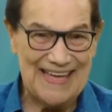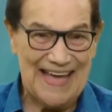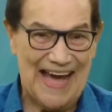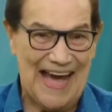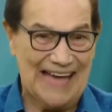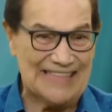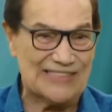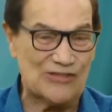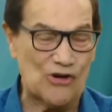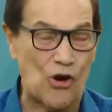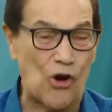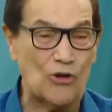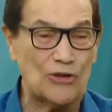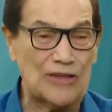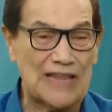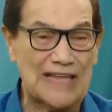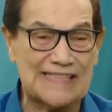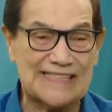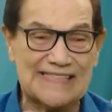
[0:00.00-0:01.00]

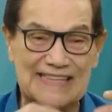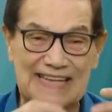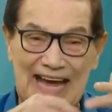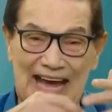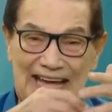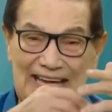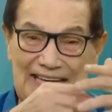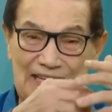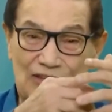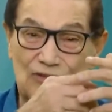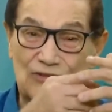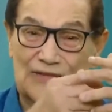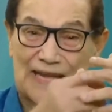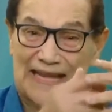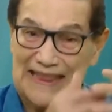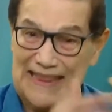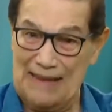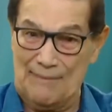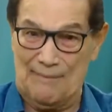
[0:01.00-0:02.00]
otras en el
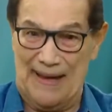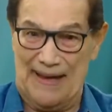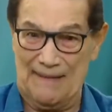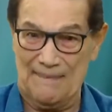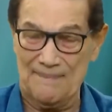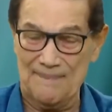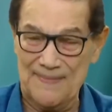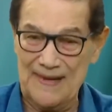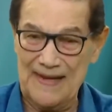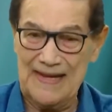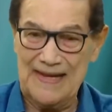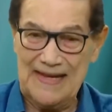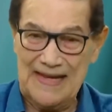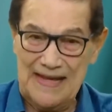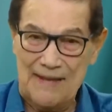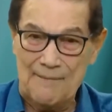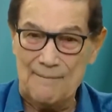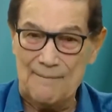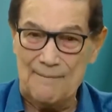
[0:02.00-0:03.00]
barro,
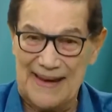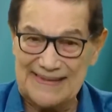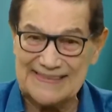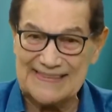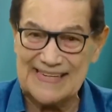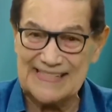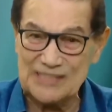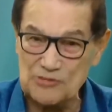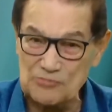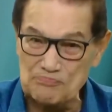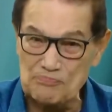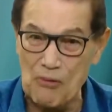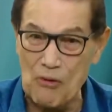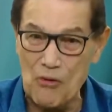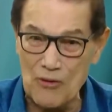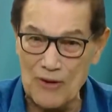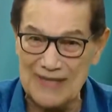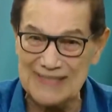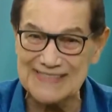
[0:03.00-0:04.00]
pero las
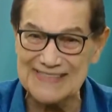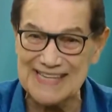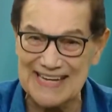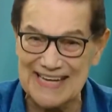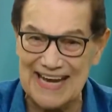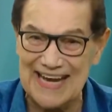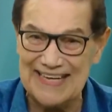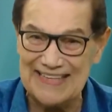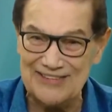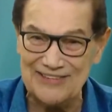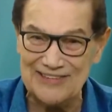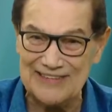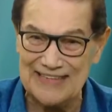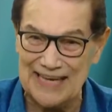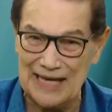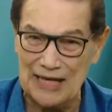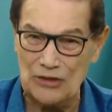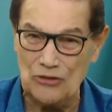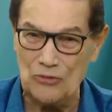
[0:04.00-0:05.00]
pocas que
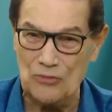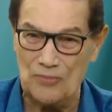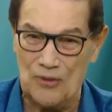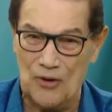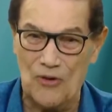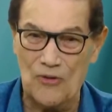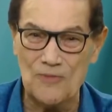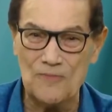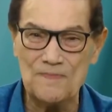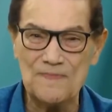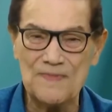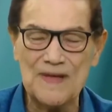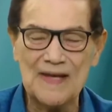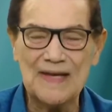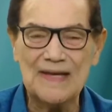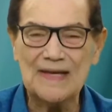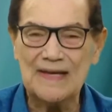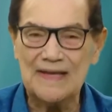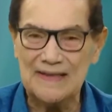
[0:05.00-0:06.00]
cayeron en buen
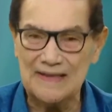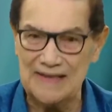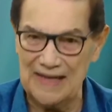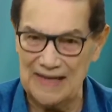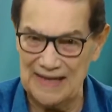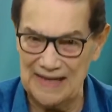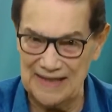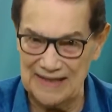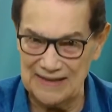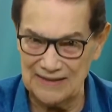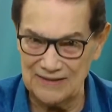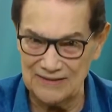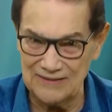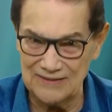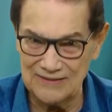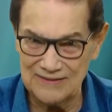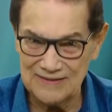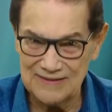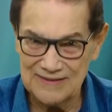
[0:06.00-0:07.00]
terreno
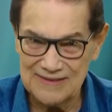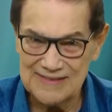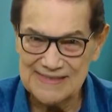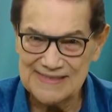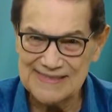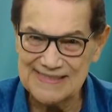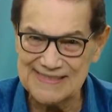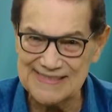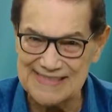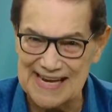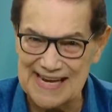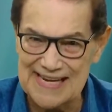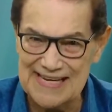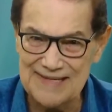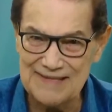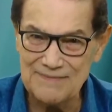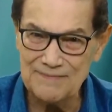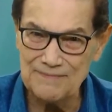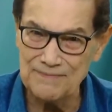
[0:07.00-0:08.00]
dieron
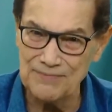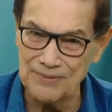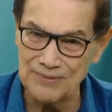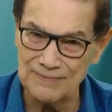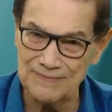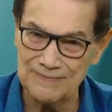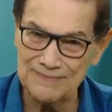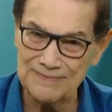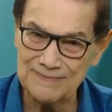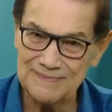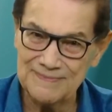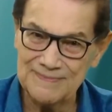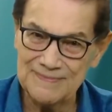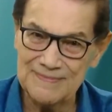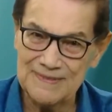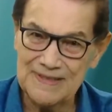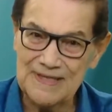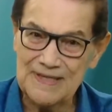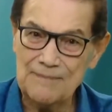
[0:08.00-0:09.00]
cien por una,
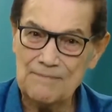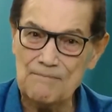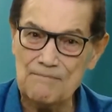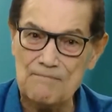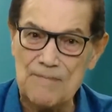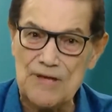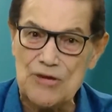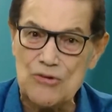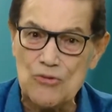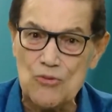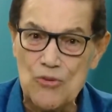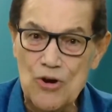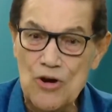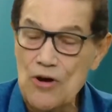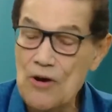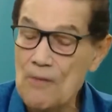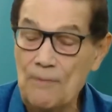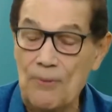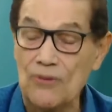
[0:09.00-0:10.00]
mil
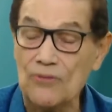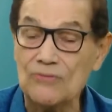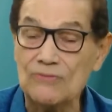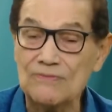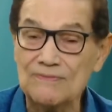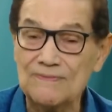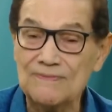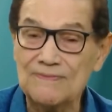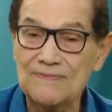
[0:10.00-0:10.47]
por una.